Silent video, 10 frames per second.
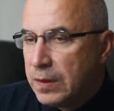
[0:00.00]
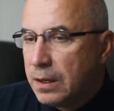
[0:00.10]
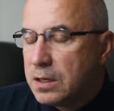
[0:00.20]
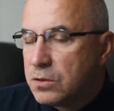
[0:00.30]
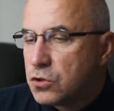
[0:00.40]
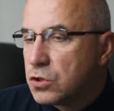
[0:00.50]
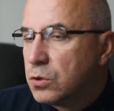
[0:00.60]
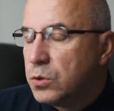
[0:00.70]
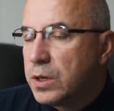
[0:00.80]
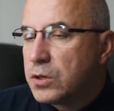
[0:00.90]
kiedy
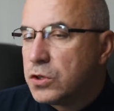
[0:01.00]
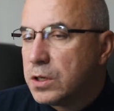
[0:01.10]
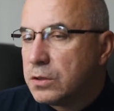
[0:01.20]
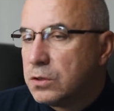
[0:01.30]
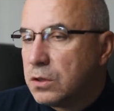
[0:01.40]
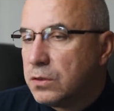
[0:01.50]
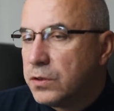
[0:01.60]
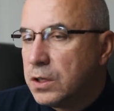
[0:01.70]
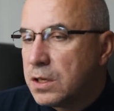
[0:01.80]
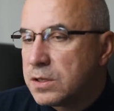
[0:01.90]
szykuje się do
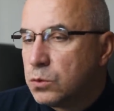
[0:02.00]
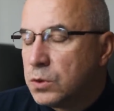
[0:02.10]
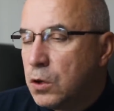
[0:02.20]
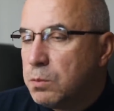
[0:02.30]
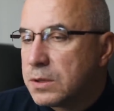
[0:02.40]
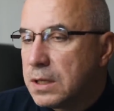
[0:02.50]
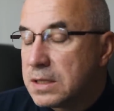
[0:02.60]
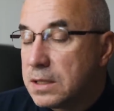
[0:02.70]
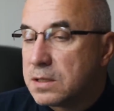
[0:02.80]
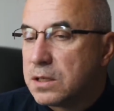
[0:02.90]
wyjazdu na obóz
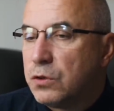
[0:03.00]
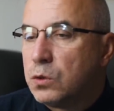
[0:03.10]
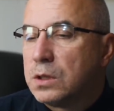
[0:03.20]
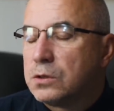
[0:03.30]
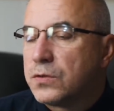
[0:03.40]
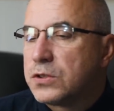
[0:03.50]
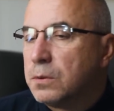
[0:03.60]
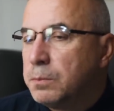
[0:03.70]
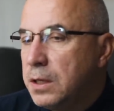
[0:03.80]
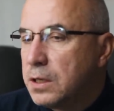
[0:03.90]
harcerski, w ogóle do
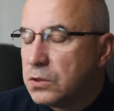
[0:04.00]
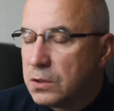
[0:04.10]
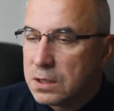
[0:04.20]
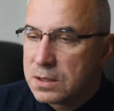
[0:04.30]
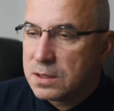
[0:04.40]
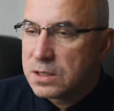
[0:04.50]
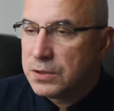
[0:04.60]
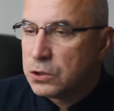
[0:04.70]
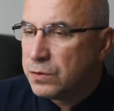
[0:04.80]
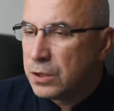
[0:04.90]
wstąpienia do
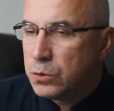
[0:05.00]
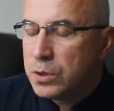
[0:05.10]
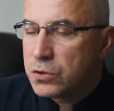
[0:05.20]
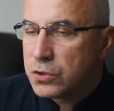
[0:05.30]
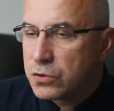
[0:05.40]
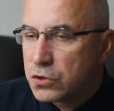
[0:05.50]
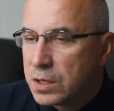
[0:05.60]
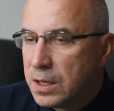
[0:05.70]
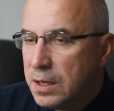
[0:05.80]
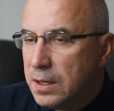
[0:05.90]
harcerstwa, dowiaduje się, że
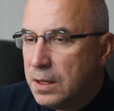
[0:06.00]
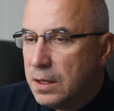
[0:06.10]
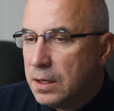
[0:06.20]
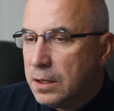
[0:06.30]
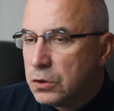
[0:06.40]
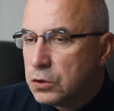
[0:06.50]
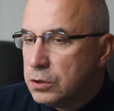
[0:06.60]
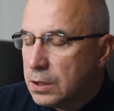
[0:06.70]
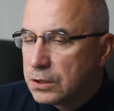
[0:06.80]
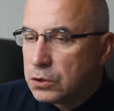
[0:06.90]
od
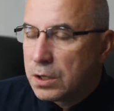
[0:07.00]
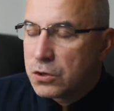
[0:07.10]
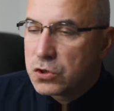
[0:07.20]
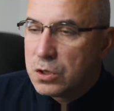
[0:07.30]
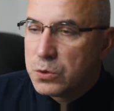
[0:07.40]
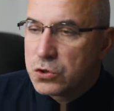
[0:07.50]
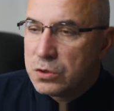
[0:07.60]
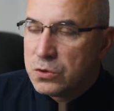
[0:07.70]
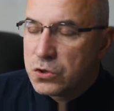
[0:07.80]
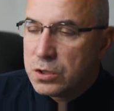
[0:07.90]
dyrektora szkoły, że
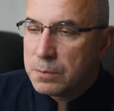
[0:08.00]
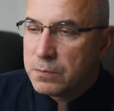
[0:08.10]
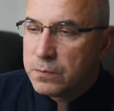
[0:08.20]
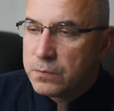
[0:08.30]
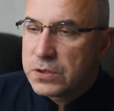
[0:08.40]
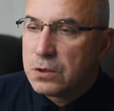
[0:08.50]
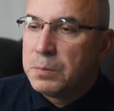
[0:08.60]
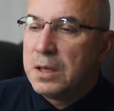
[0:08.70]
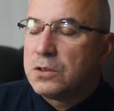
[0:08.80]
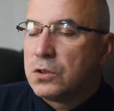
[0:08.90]
odnośnie
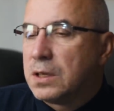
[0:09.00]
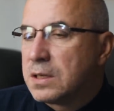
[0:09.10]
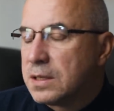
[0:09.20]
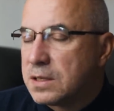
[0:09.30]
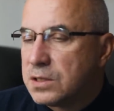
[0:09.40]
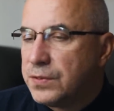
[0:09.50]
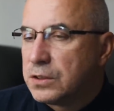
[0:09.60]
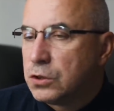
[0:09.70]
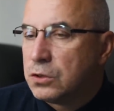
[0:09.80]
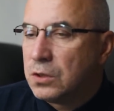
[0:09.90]
wstąpienia do harcerstwa
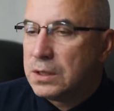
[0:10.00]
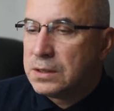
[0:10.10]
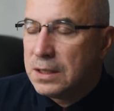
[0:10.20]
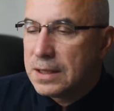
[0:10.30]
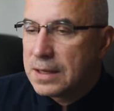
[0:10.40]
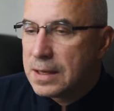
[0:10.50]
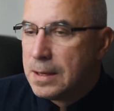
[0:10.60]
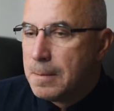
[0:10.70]
to droga daleka,